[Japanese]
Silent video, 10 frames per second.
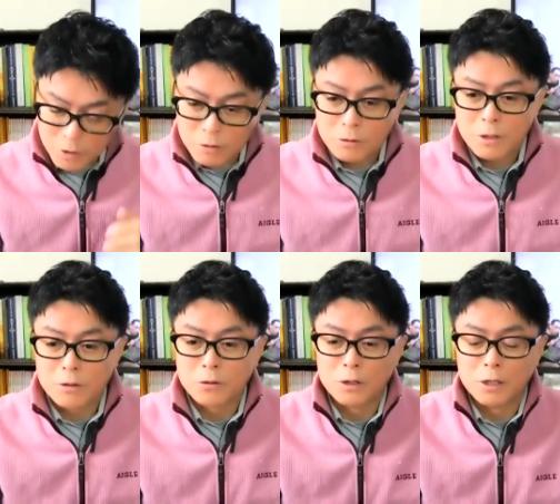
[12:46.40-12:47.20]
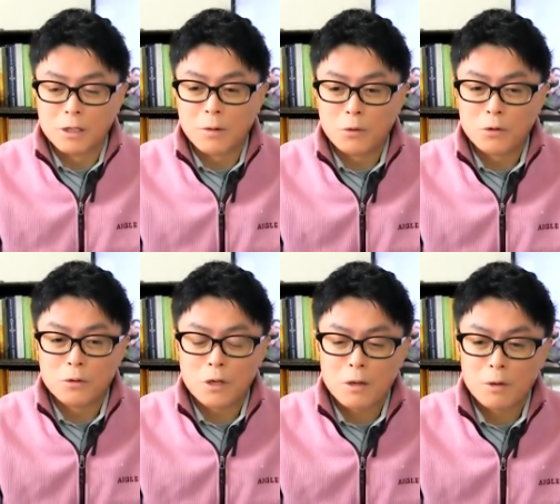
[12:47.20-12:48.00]
幌で住んでるのに札幌
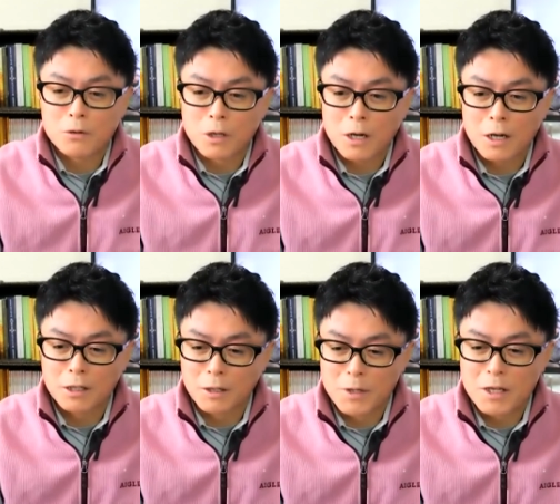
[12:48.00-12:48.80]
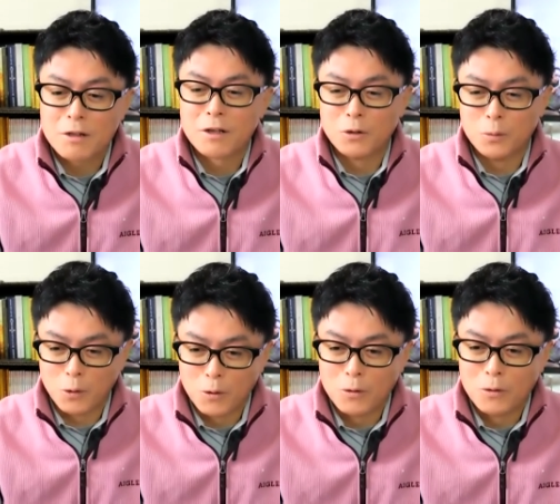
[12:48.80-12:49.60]
の競馬場行けなかった身ですけど
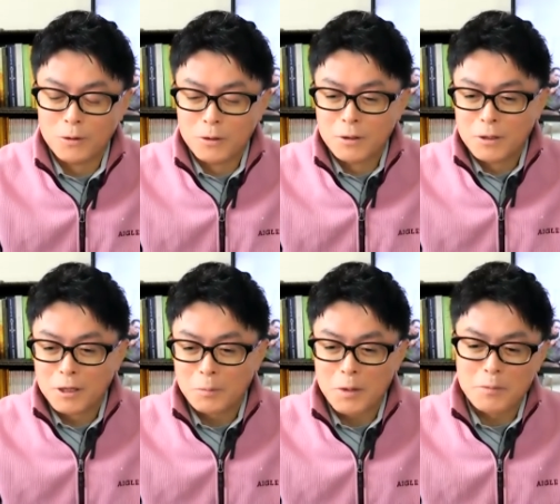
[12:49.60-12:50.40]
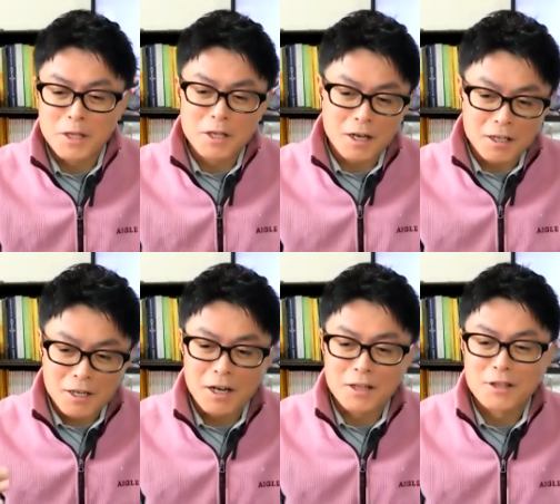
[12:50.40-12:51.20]
も、やっぱり身近に
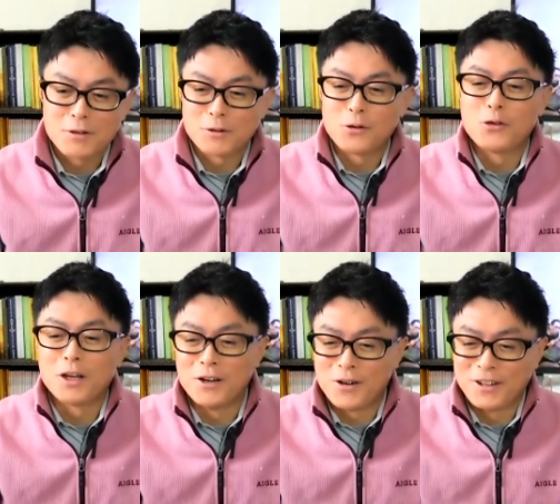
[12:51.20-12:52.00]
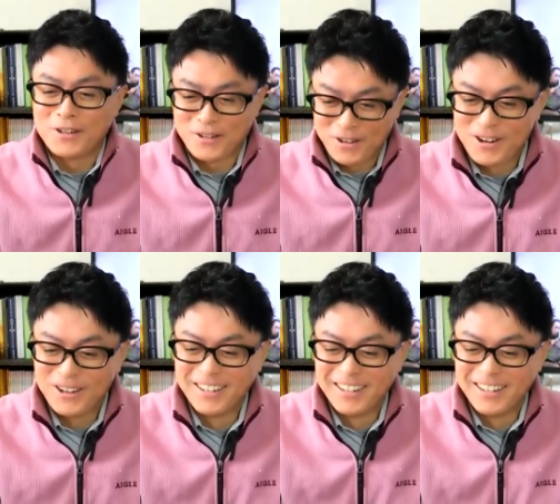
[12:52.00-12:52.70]
感じる存在なわけですよ。